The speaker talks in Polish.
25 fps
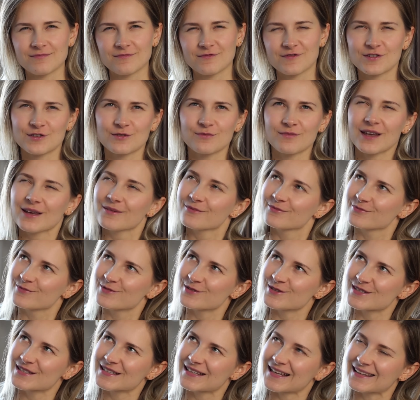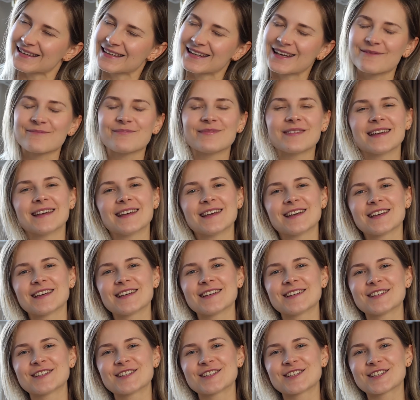w sumie ostatnia,
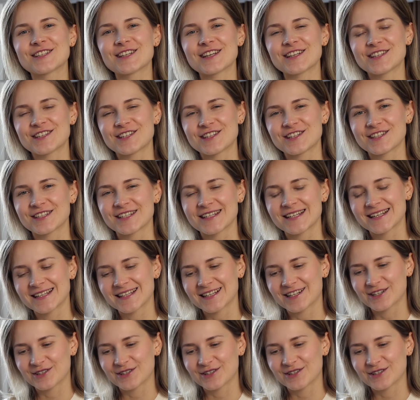e, rzeczy,